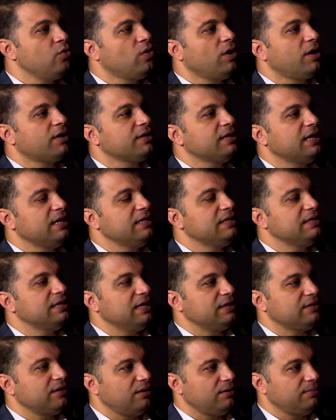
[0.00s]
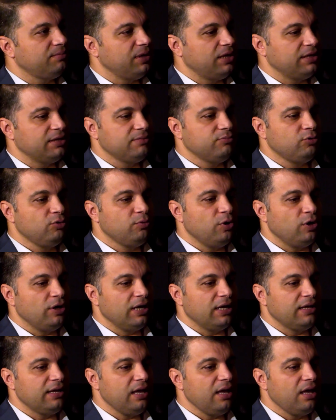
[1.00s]
yukarı deniz diye tanımladığı bu
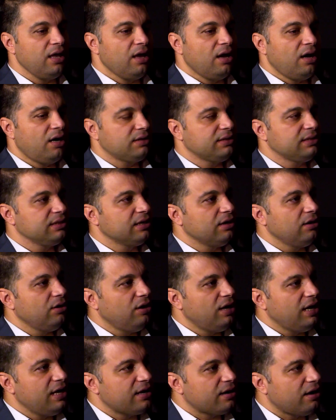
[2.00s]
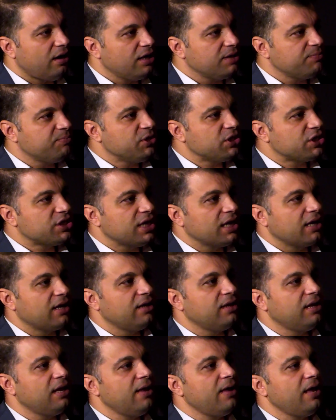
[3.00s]
bölgede artık öyle rahat bir
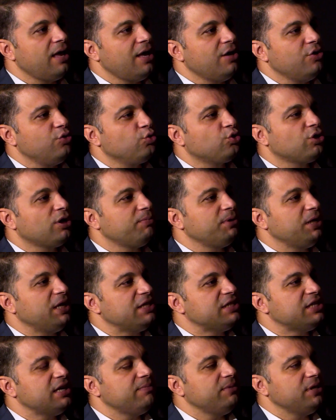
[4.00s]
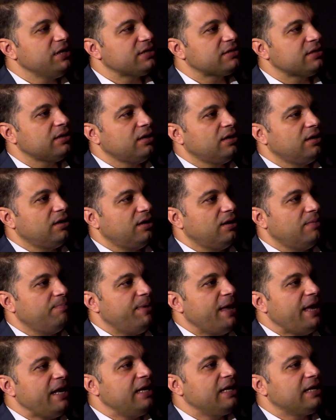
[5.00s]
şekilde yutabileceği bir
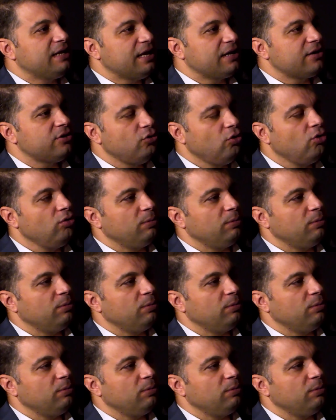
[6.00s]
e, beyliklerin